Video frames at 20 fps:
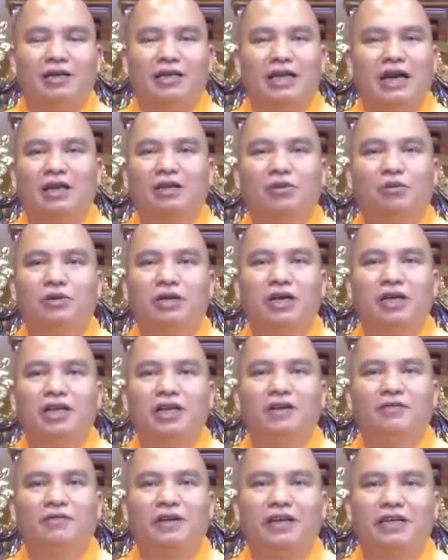chẳng tụng kinh
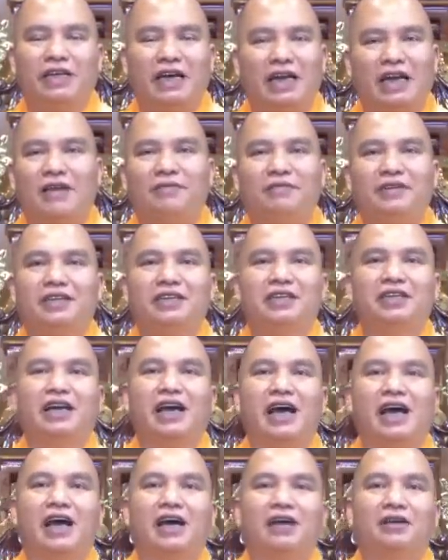niệm Phật chả làm việc gì
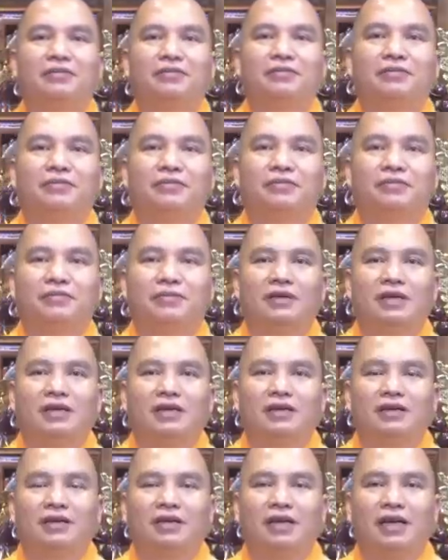cả
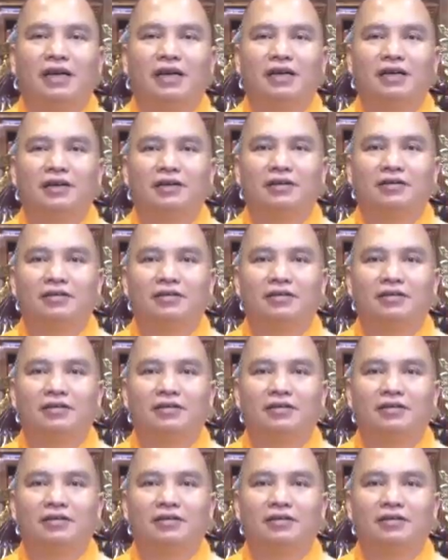Đấy